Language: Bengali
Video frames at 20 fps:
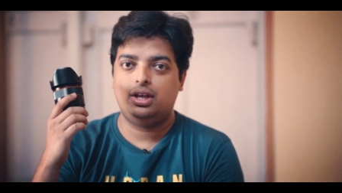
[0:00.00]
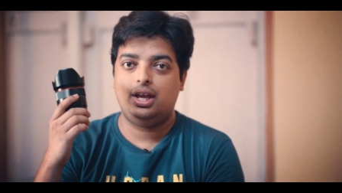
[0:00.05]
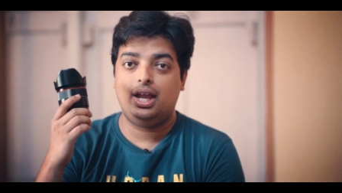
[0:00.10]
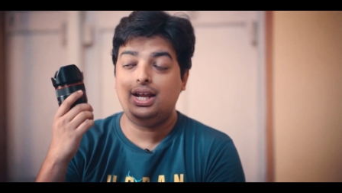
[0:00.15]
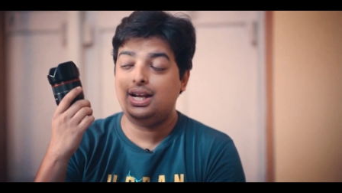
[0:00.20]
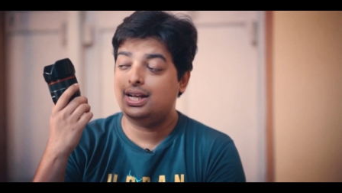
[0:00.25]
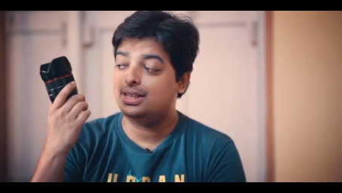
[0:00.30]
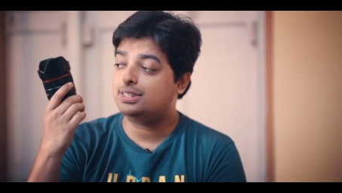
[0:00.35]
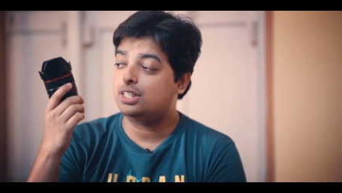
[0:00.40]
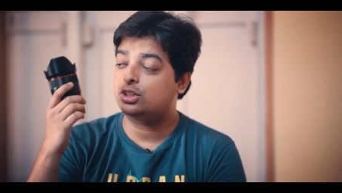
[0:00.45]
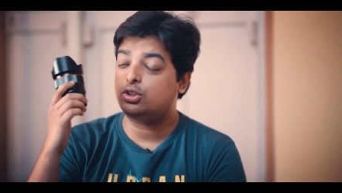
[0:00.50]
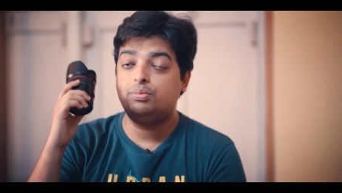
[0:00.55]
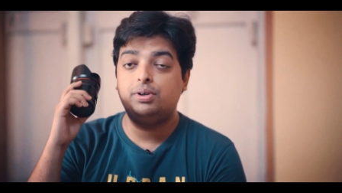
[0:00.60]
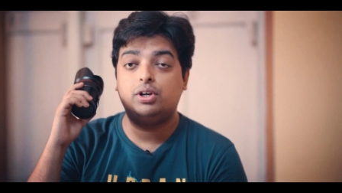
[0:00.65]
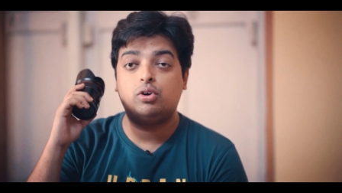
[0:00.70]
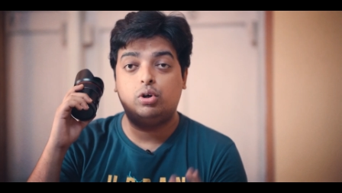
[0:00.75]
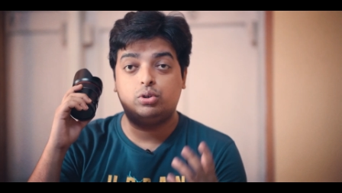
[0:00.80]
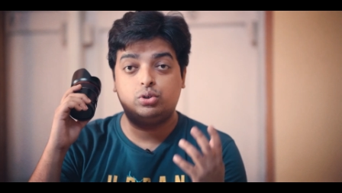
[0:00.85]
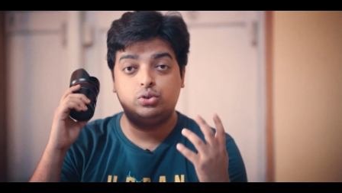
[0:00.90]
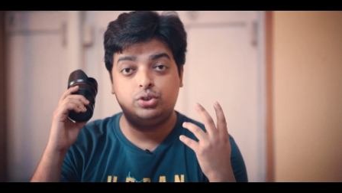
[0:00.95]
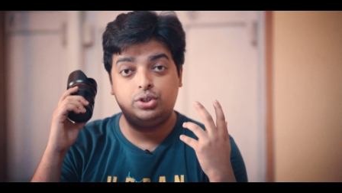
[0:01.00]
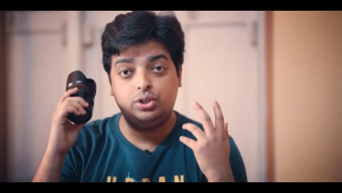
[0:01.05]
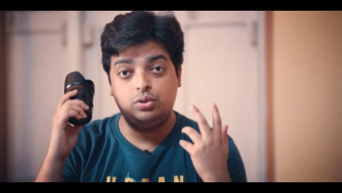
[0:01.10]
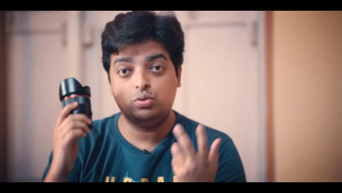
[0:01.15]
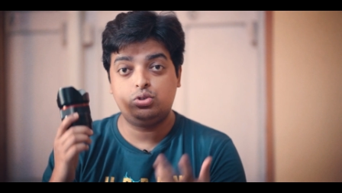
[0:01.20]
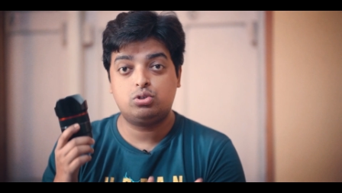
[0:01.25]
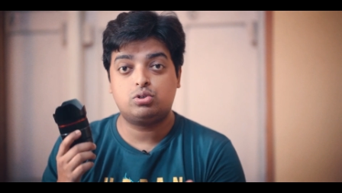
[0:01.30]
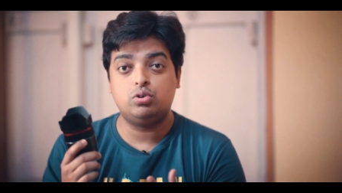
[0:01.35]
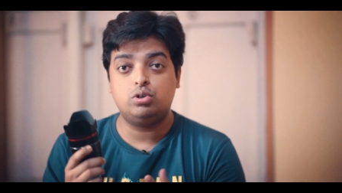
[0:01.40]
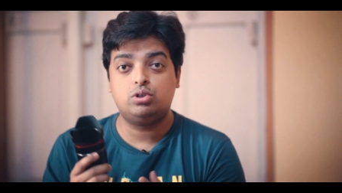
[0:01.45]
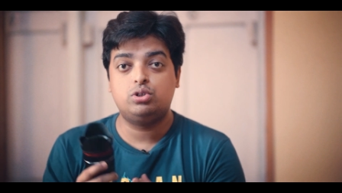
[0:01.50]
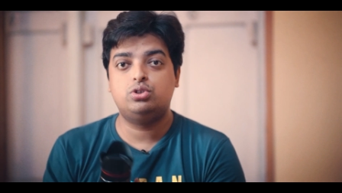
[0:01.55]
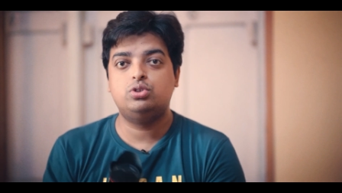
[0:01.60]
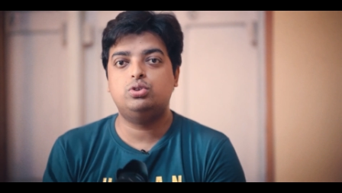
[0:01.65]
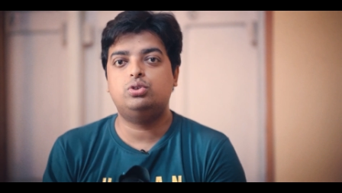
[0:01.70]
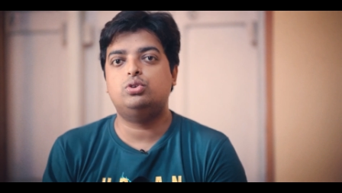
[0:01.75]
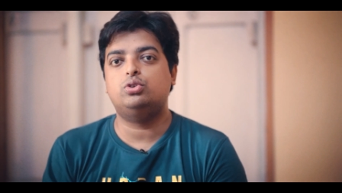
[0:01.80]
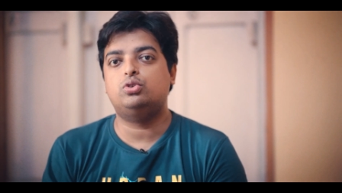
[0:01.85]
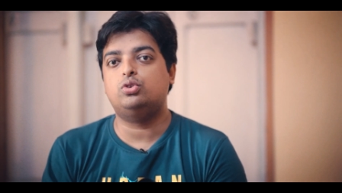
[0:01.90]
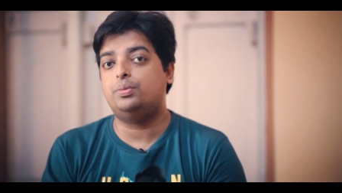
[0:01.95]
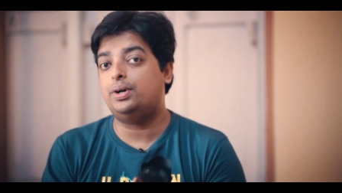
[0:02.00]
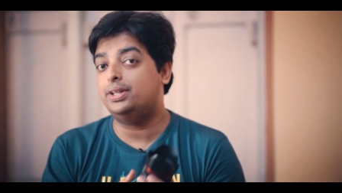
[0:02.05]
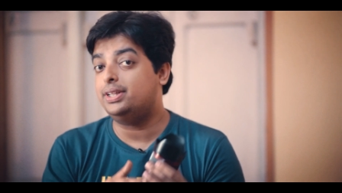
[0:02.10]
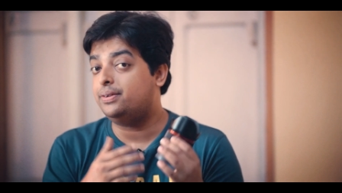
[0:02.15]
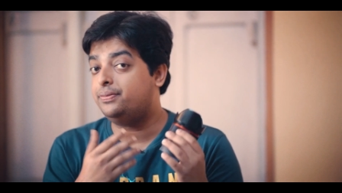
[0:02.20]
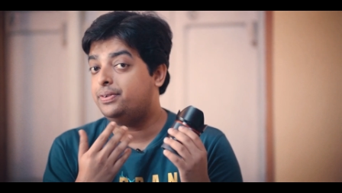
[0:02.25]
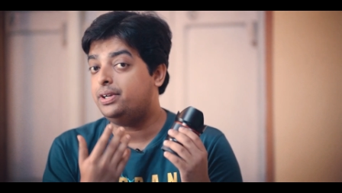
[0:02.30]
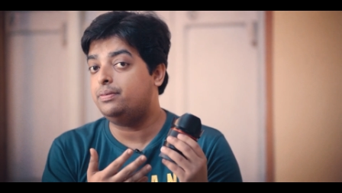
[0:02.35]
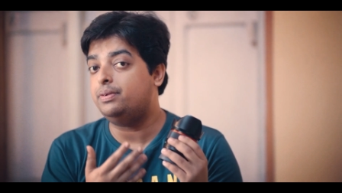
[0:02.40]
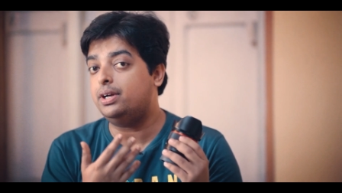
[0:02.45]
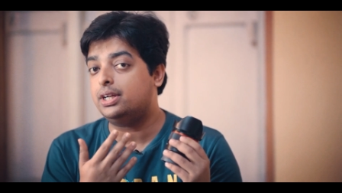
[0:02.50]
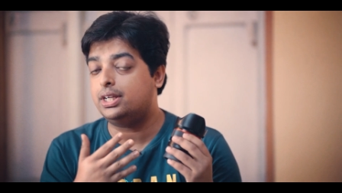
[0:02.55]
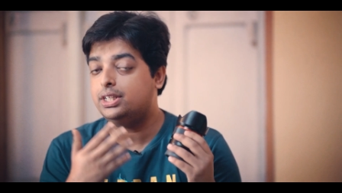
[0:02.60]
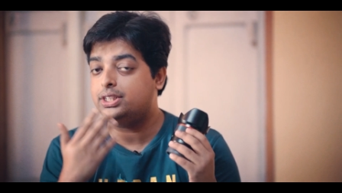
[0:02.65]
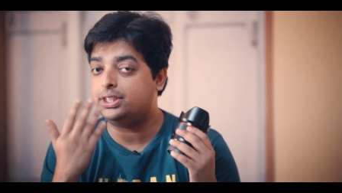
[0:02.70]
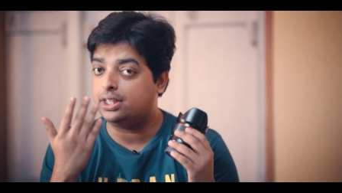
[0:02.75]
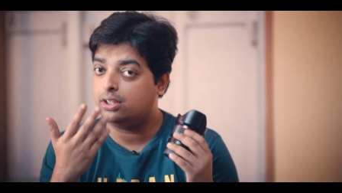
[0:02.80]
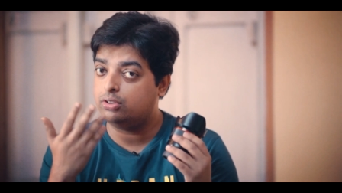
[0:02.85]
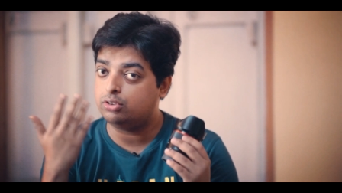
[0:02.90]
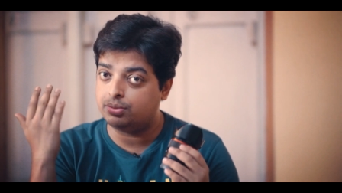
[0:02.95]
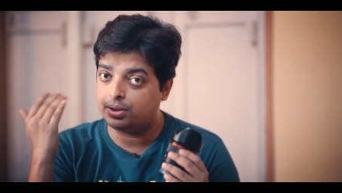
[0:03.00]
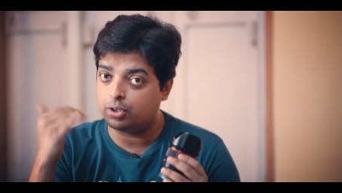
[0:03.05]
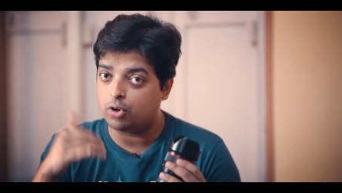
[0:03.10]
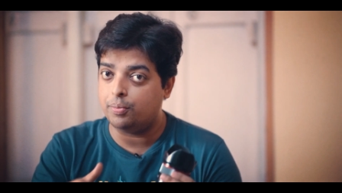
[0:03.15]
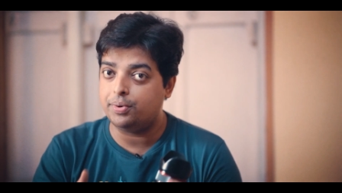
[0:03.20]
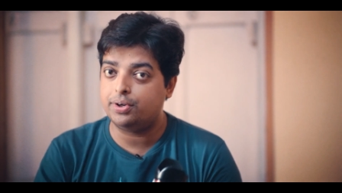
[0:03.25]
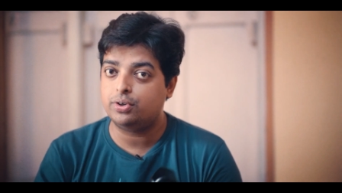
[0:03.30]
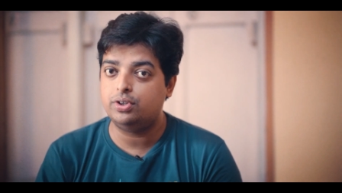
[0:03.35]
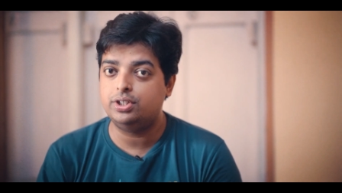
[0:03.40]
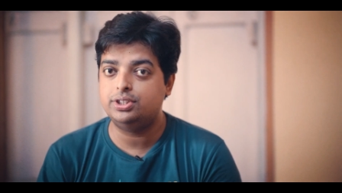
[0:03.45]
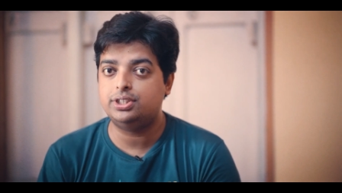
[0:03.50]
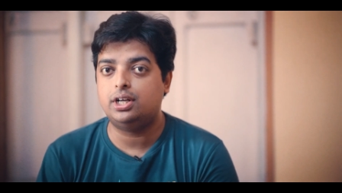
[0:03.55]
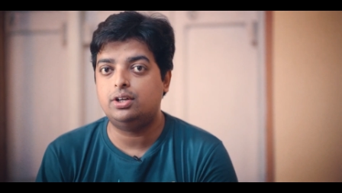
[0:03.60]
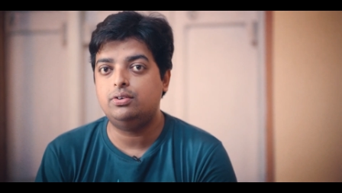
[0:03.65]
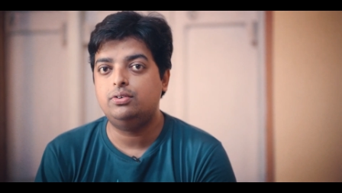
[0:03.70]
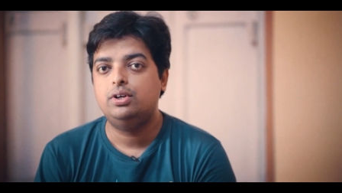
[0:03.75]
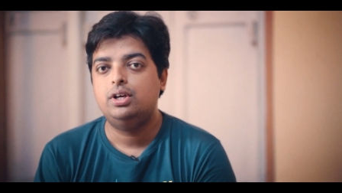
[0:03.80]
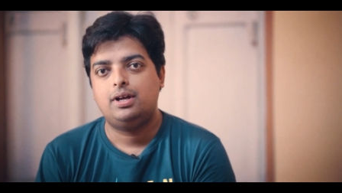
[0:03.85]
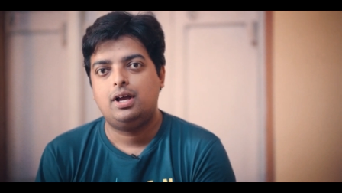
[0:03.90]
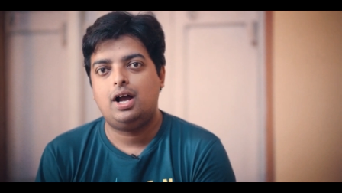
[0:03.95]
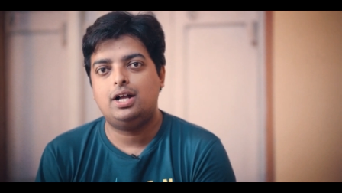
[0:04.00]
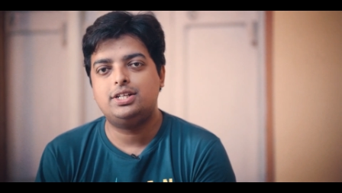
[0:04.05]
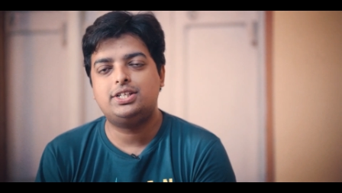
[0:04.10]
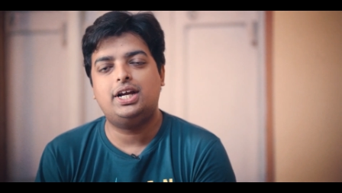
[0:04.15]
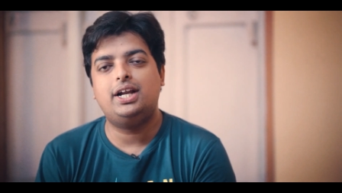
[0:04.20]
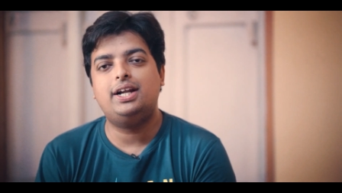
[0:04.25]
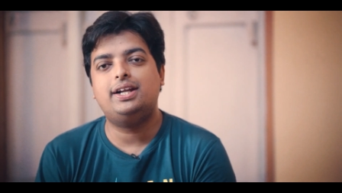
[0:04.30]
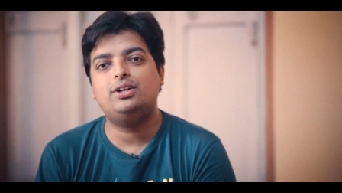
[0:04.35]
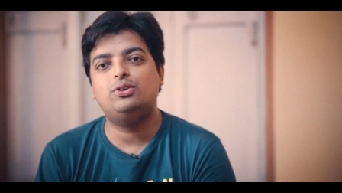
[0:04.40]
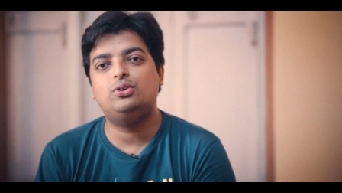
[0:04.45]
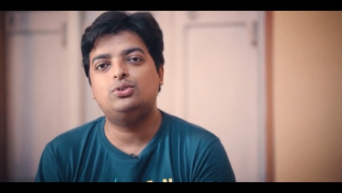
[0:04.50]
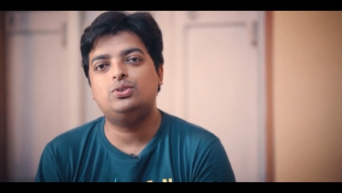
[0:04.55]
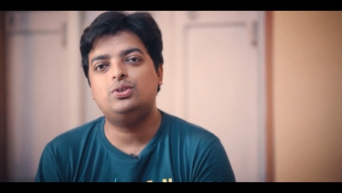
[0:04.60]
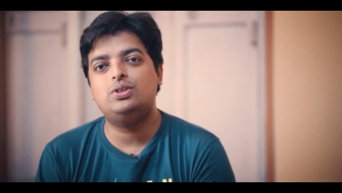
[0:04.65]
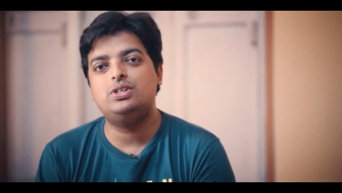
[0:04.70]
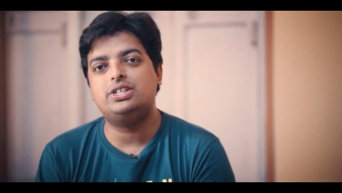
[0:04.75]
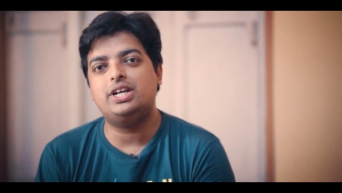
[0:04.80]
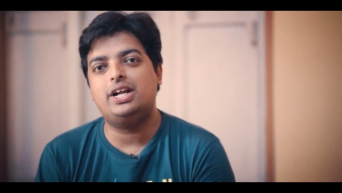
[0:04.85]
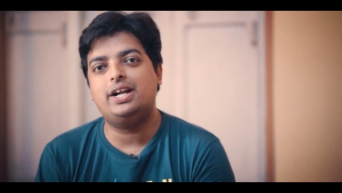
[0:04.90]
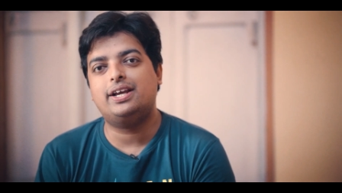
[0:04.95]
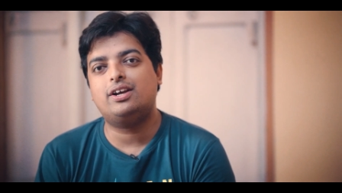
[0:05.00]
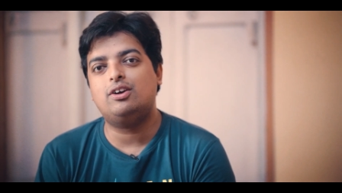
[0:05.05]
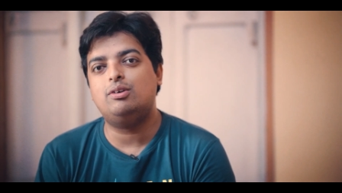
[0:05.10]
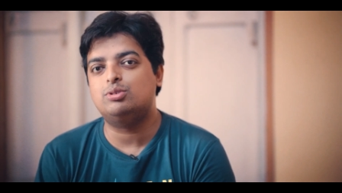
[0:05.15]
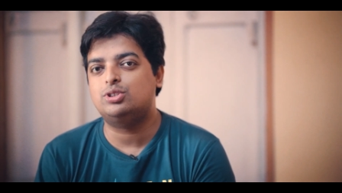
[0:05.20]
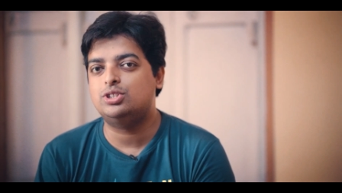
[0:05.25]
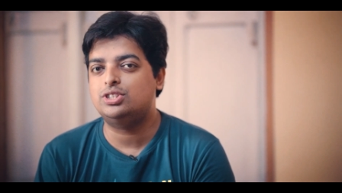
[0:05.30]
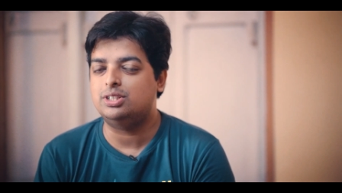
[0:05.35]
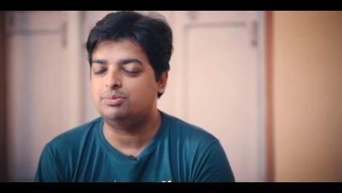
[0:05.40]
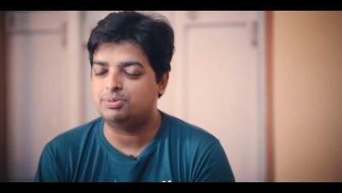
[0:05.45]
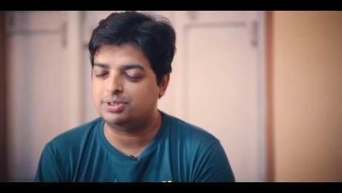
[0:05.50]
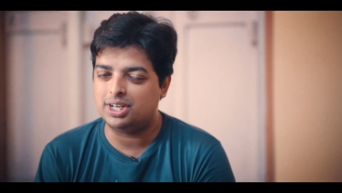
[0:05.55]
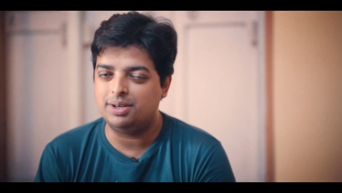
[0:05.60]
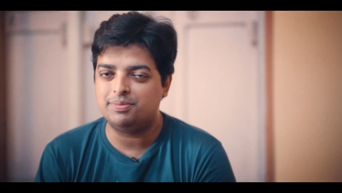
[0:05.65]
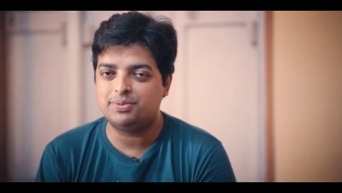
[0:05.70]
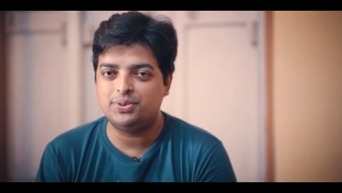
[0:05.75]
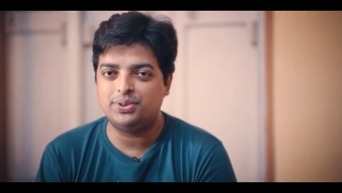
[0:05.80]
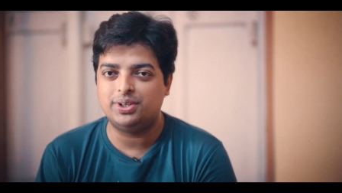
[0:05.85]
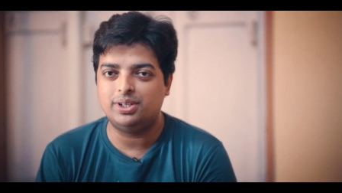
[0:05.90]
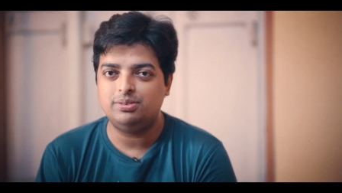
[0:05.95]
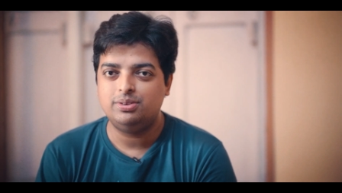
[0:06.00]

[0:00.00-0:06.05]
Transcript: এই লেন্সটা তোমরা কতজন ইউজ করছো তো তোমাদের ফিডব্যাক কী সেটাও তোমরা কমেন্ট করে জানো আর চ্যানেলটা নতুন হলে চ্যানেলটাকে অবশ্যই সাবস্ক্রাইব করে নাও